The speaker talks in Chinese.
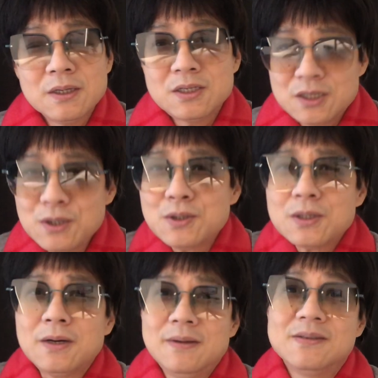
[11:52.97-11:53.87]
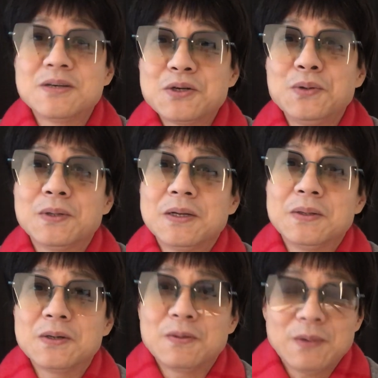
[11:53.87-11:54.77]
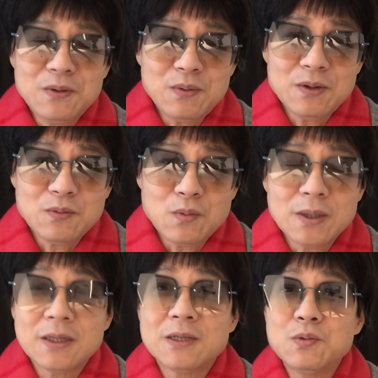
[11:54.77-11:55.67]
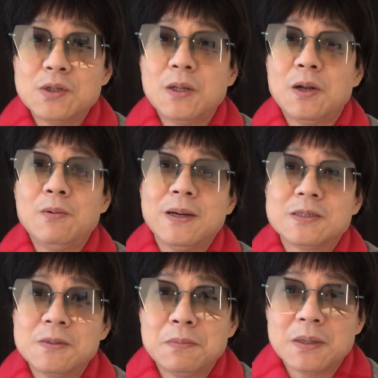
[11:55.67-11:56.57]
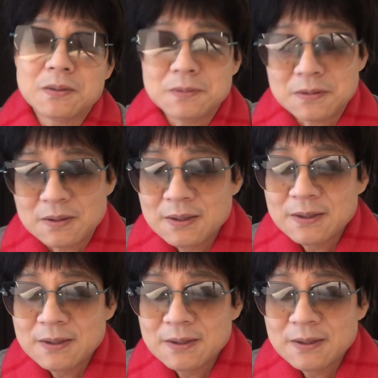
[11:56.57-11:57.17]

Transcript: 其实是可以接受的，你知道吗？因为共产党就是这层老百姓嘛，是不是？